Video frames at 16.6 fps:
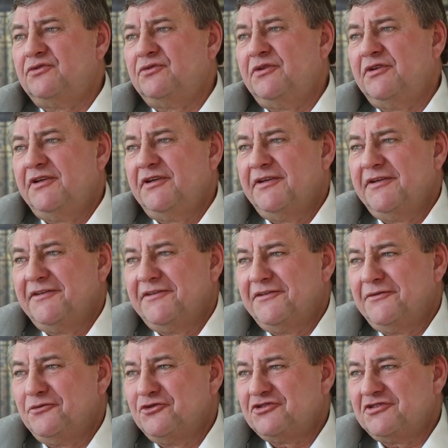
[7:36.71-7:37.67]
ну,
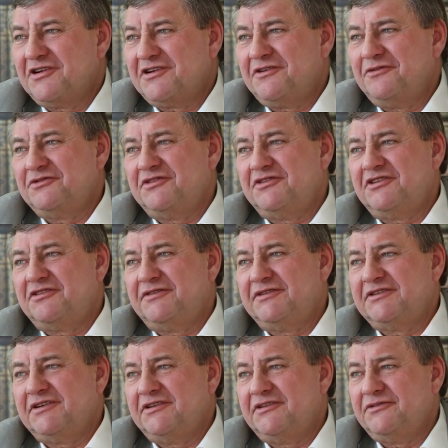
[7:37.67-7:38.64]
немножко кого-то не
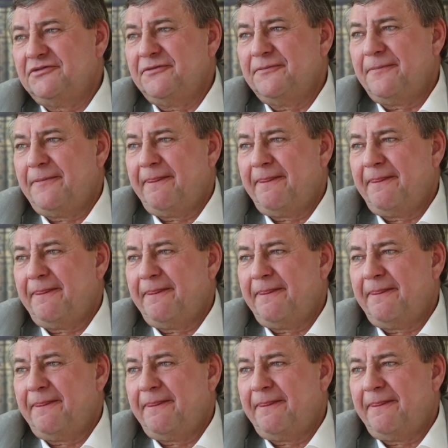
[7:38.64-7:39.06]
хватает. Ну.